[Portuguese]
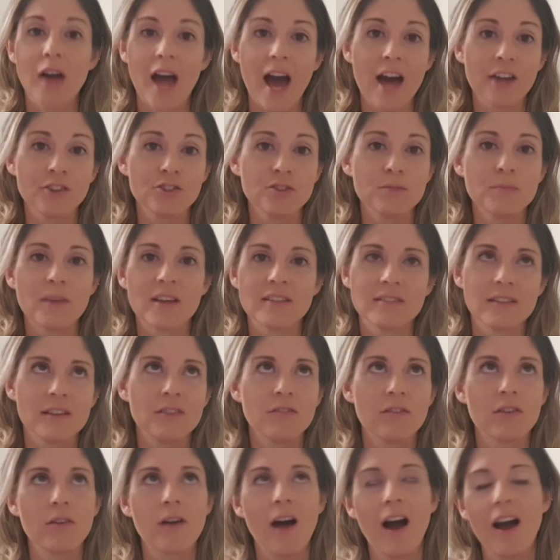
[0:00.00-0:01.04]
kart, mas
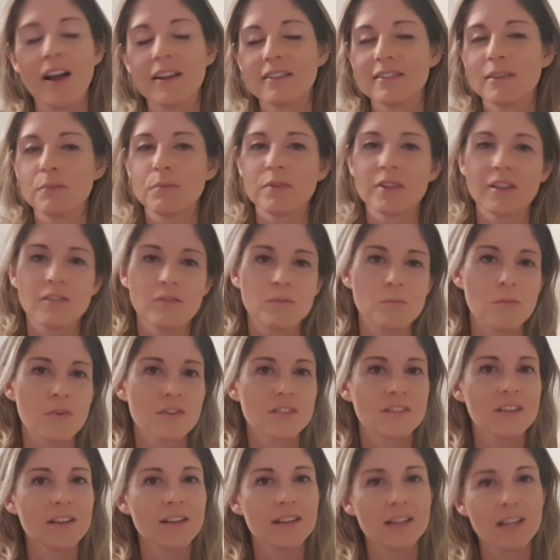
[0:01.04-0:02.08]
ele falou, ah, ele sempre teve
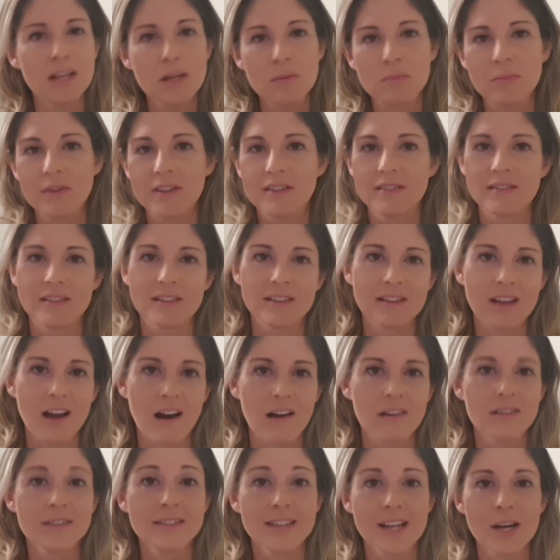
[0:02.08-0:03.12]
boas equipes e
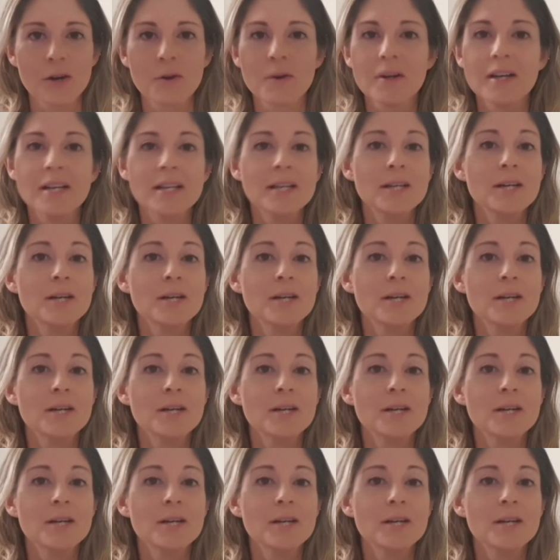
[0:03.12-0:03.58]
tal e tal,